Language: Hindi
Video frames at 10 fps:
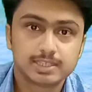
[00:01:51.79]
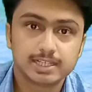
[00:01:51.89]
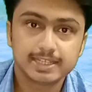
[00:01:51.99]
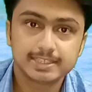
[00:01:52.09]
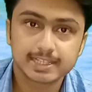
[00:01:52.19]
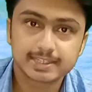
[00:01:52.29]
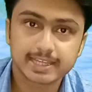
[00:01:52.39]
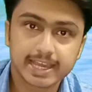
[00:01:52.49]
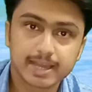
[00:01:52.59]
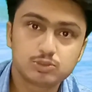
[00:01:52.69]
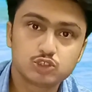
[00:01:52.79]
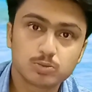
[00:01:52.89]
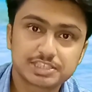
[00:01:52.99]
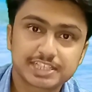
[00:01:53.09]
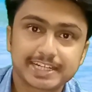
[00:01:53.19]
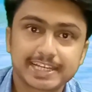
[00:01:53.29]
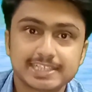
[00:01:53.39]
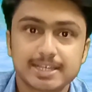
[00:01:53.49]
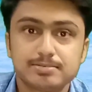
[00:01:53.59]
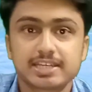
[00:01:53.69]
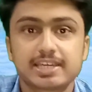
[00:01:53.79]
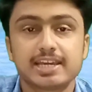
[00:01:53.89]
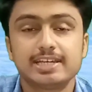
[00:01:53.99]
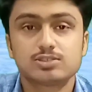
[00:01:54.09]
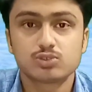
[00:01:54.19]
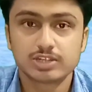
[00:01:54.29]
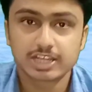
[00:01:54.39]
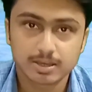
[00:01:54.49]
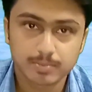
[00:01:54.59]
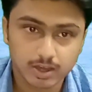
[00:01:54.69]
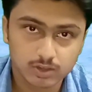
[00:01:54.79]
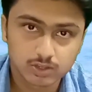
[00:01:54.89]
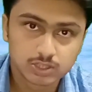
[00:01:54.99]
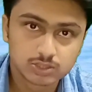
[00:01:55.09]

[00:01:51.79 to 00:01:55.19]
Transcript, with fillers: चलिए जानते हैं आप चौबीस कैट के हिसाब से क्या है सोने का भाव